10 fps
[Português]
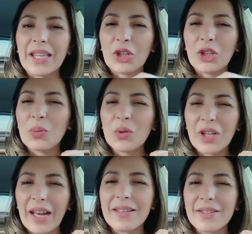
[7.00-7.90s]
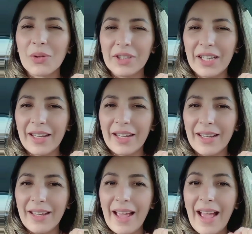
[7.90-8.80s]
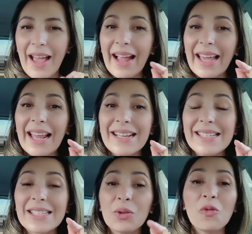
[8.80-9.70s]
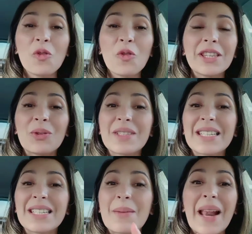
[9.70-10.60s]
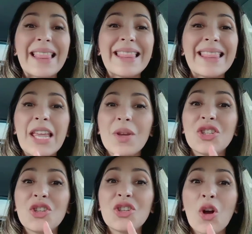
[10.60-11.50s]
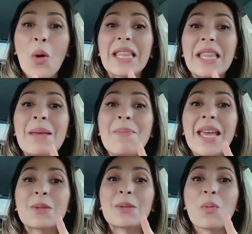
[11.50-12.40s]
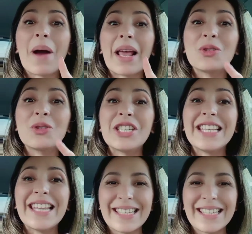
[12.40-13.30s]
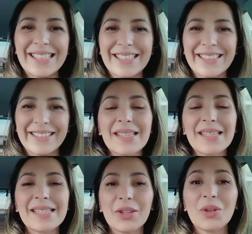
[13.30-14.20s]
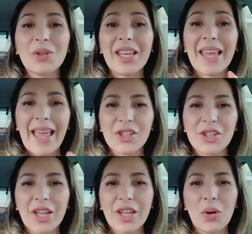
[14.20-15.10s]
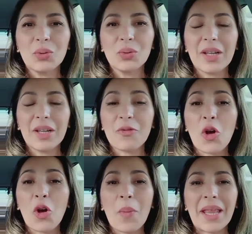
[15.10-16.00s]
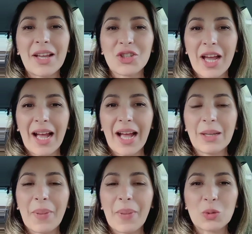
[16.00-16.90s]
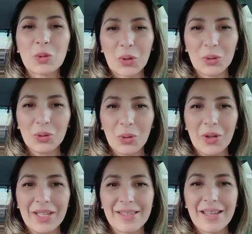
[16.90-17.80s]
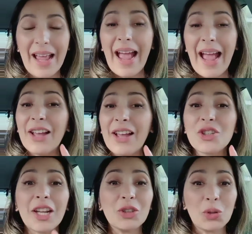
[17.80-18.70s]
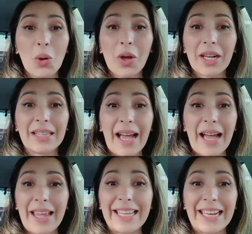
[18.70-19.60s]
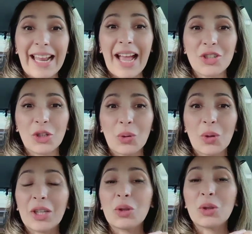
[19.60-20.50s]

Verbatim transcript: tá todo mundo querendo esconder? Aquela canção não foi traduzida para nenhum idioma, nem mesmo para o chinês sendo que esta é a cultura que foi homenageada pelos produtores. A diretora da engrenagem toda,